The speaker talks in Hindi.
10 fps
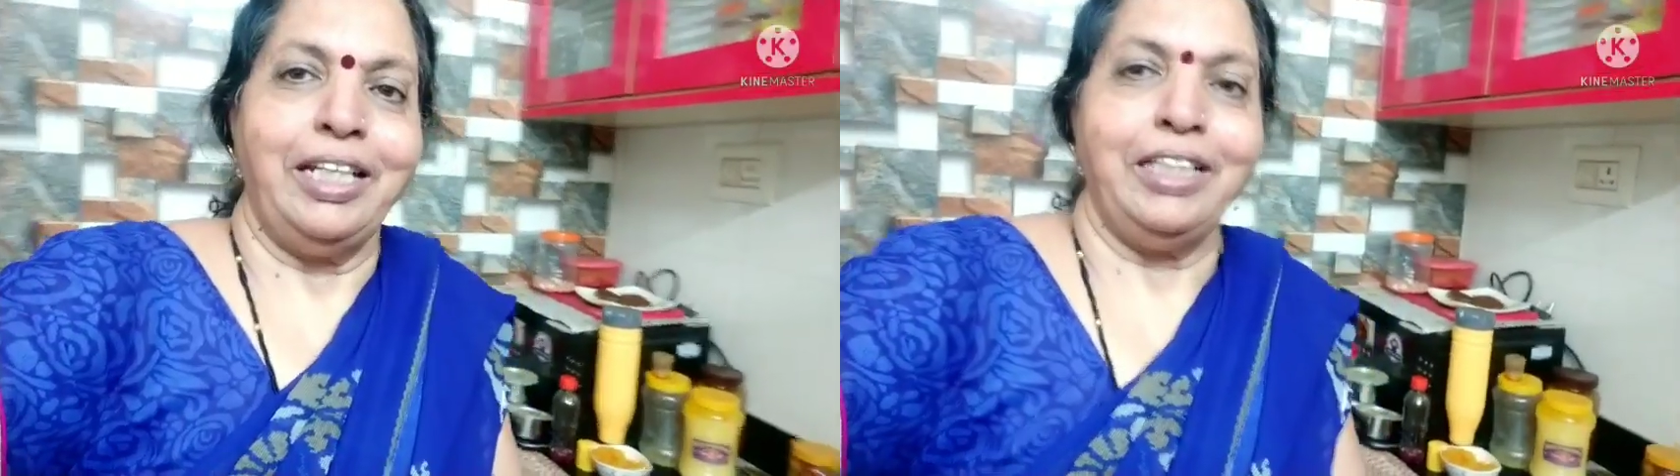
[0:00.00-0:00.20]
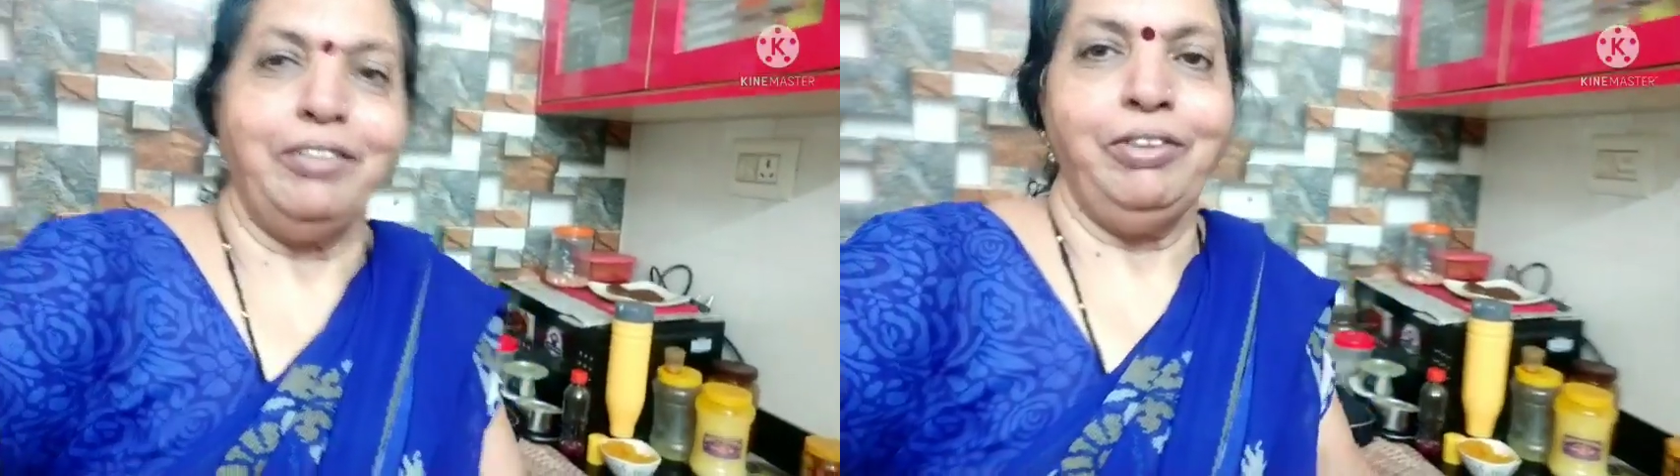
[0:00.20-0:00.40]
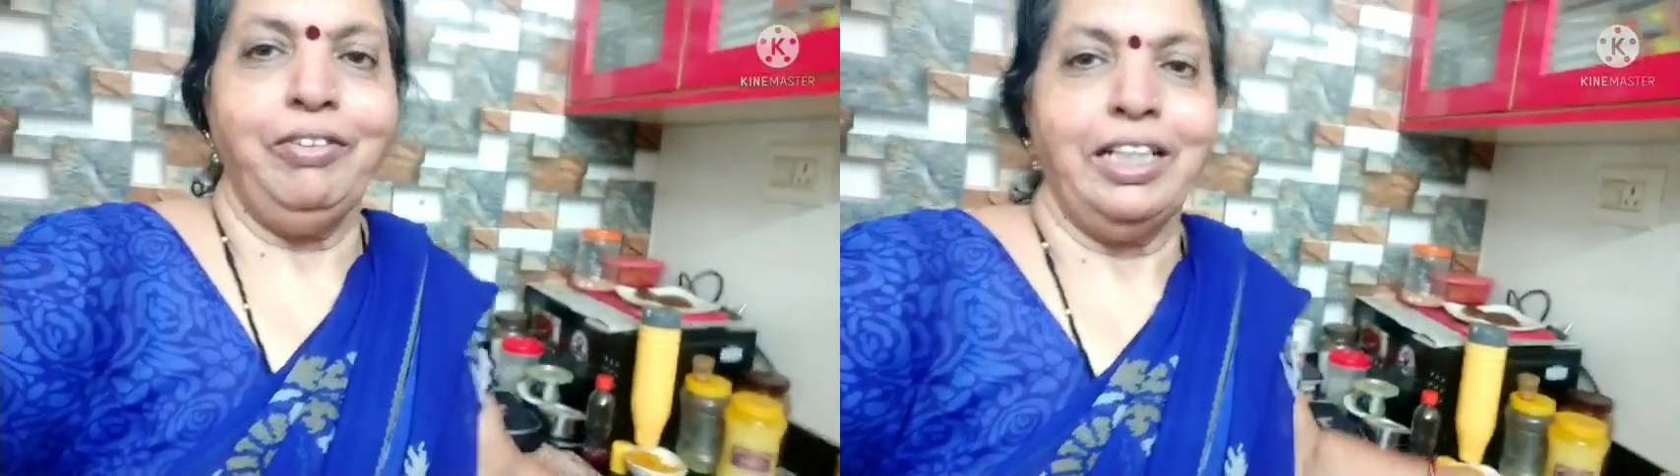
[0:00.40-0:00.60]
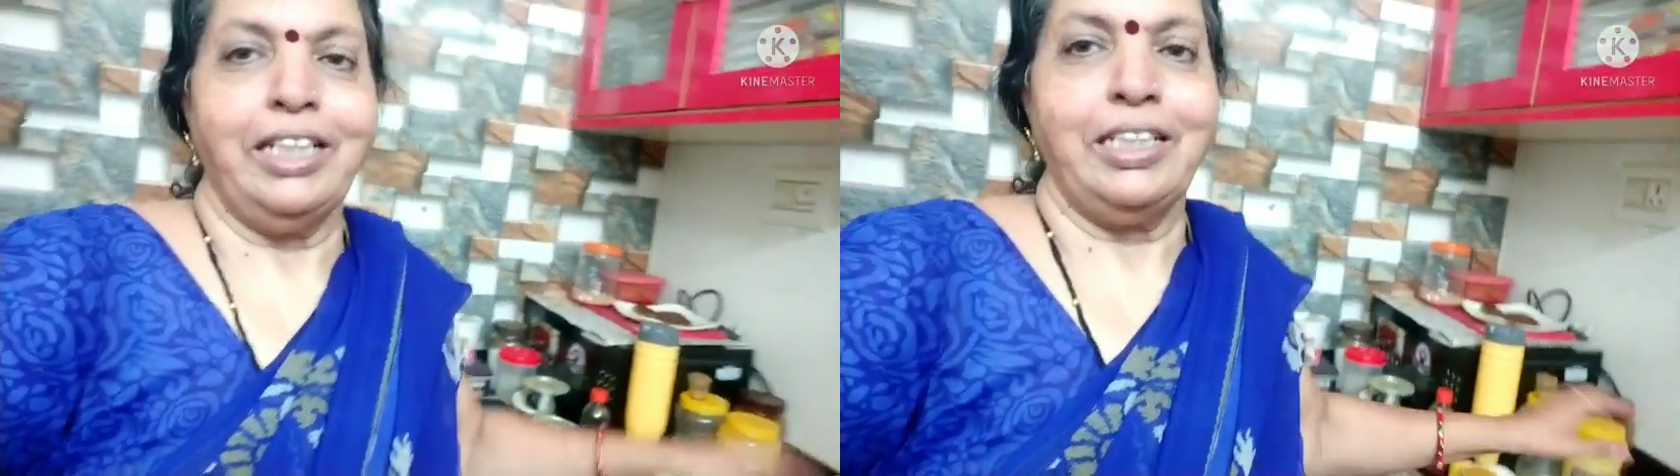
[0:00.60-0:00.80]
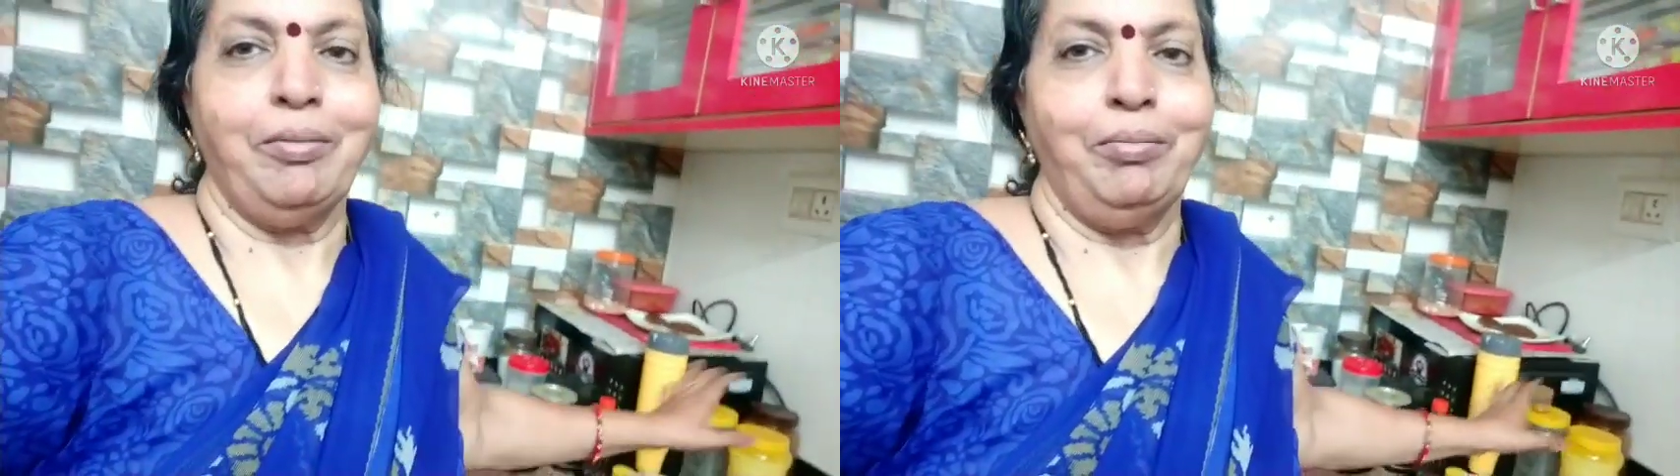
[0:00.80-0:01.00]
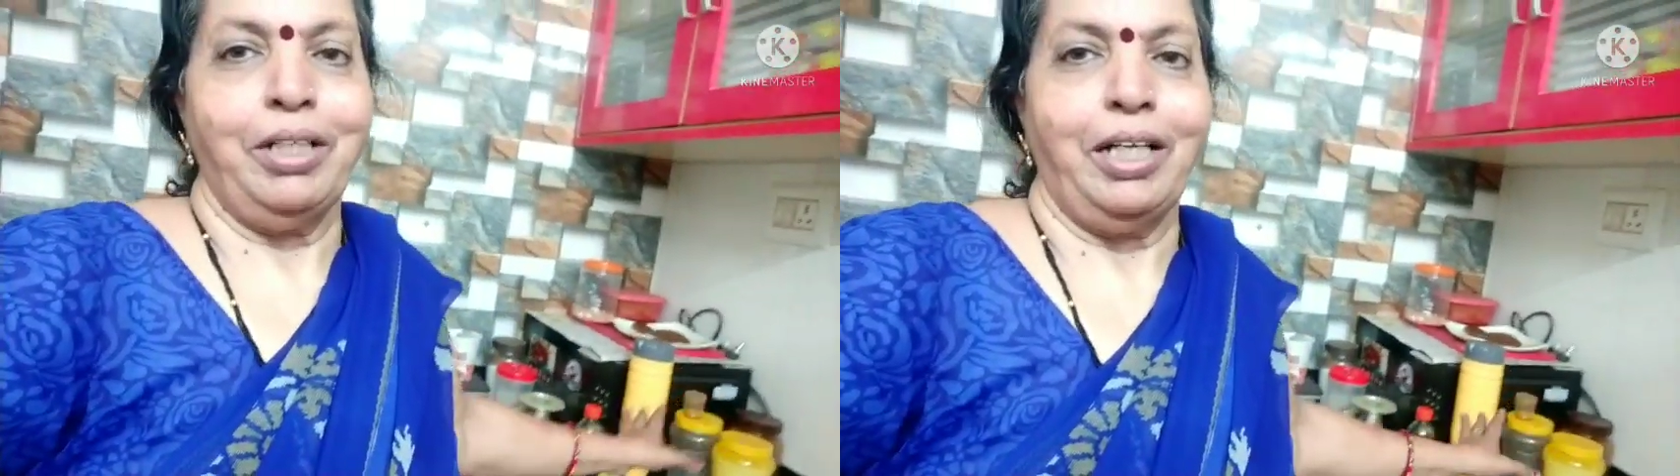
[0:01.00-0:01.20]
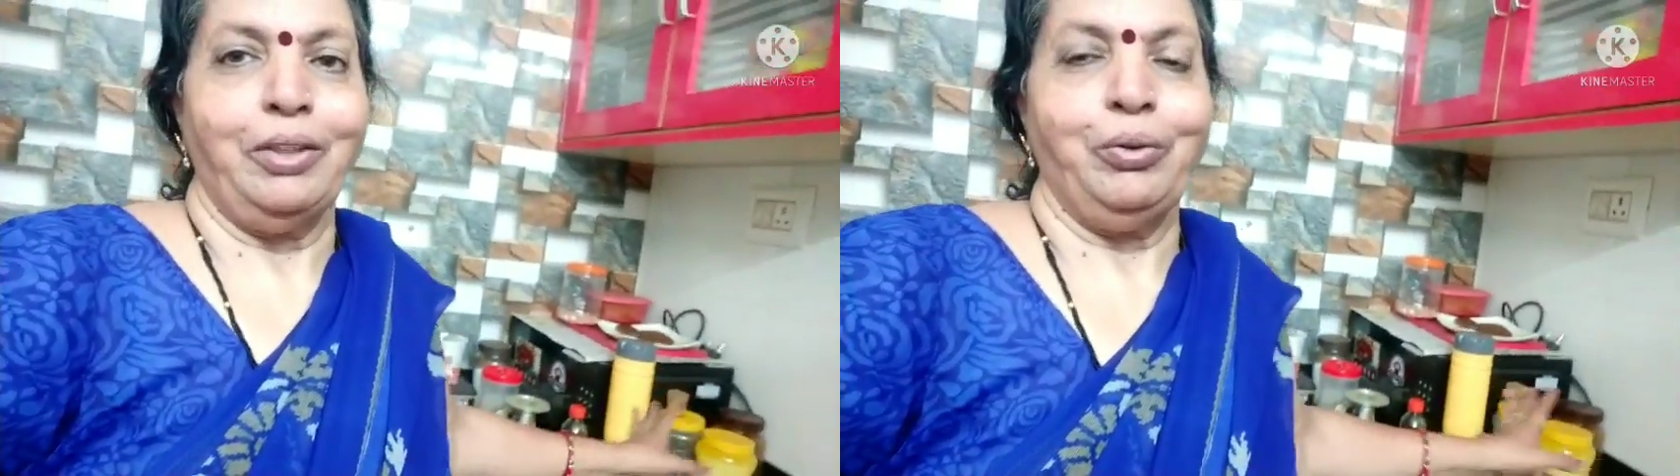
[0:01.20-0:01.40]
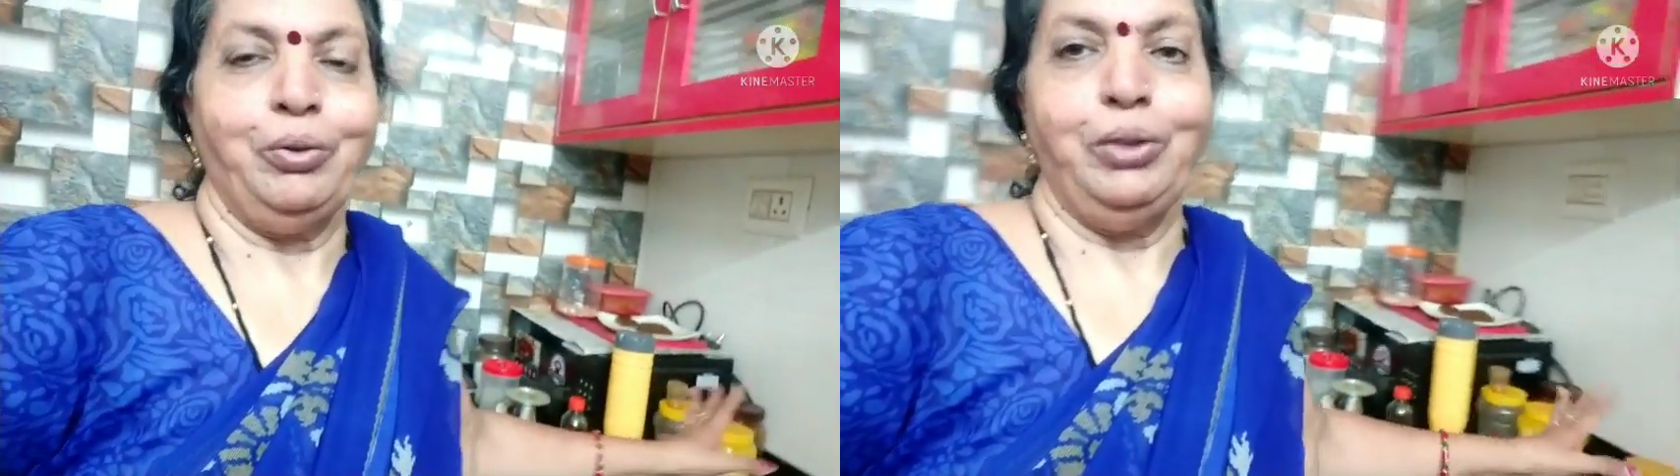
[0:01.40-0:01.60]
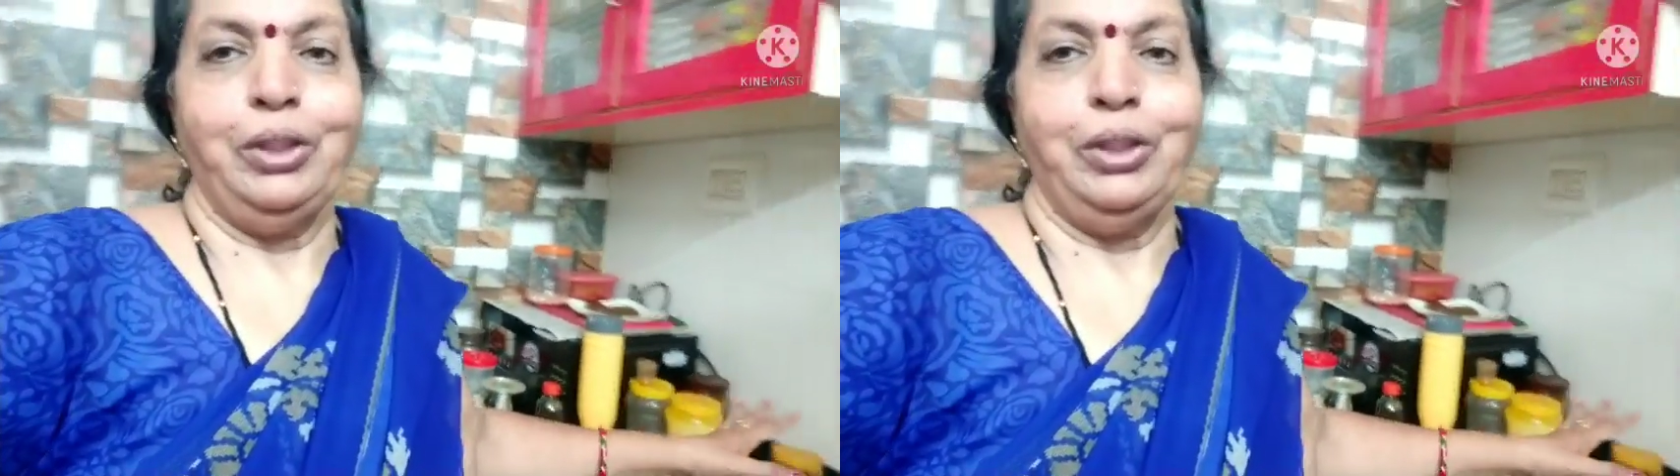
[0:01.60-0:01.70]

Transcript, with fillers: ही टिफिन वगैरह सब मैं रात को धो